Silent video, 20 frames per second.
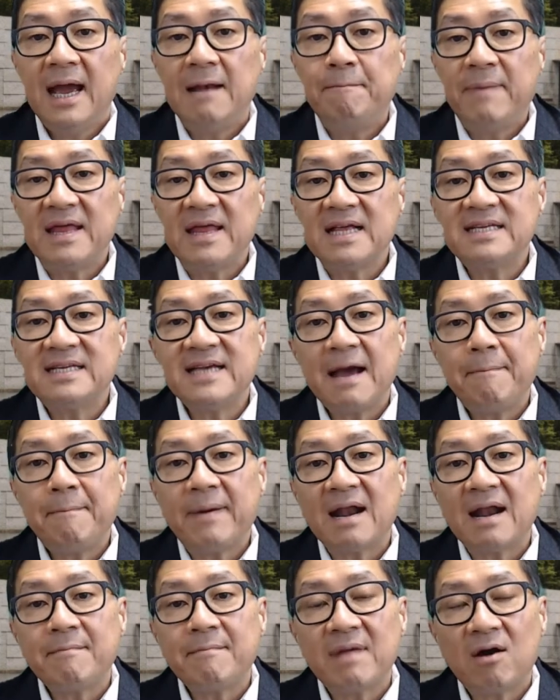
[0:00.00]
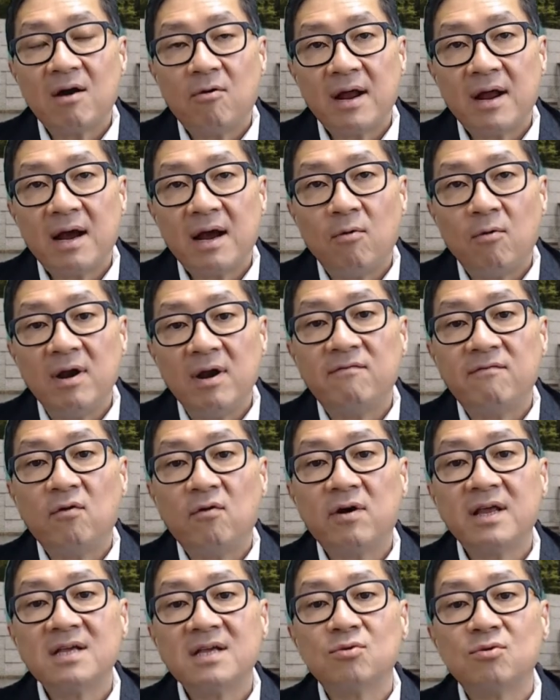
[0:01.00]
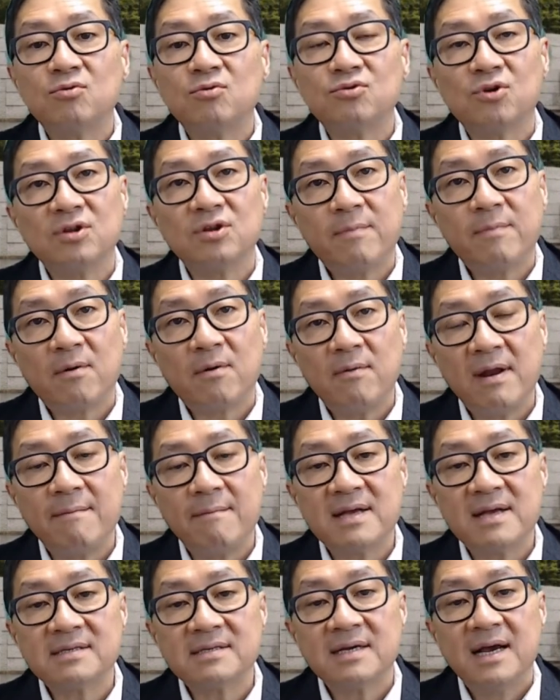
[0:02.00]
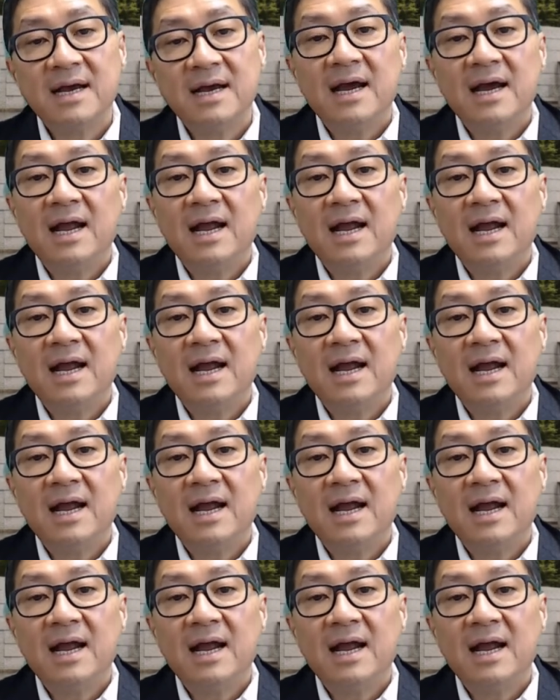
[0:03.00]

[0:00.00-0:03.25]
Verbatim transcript: El PDCA para la mejora o el enfoque de solución de problemas,